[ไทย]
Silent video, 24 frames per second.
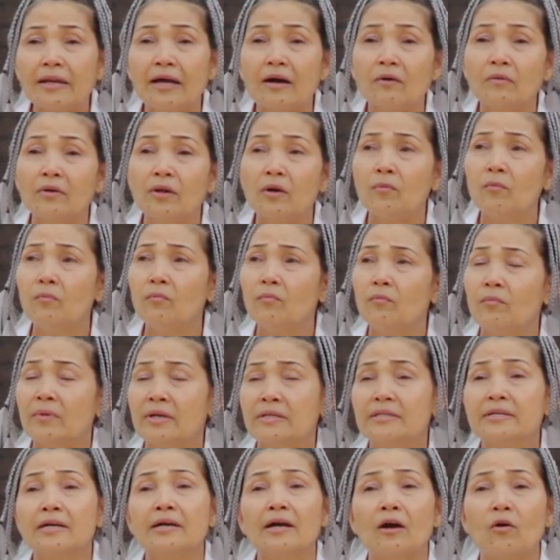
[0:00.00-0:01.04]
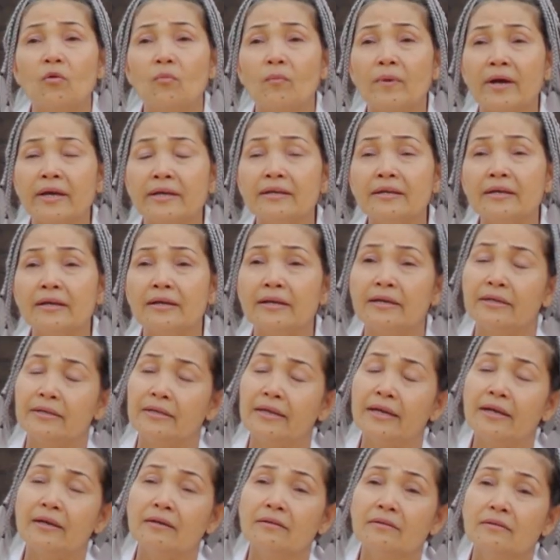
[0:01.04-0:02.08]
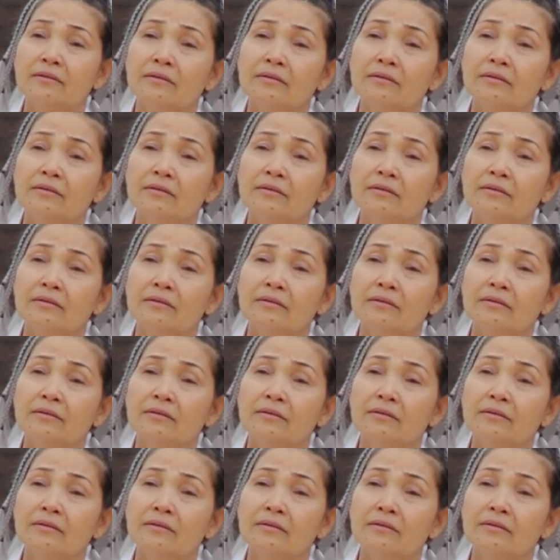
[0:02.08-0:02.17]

เราแล้วมันจะเหงาไหมอะไรเงี้ย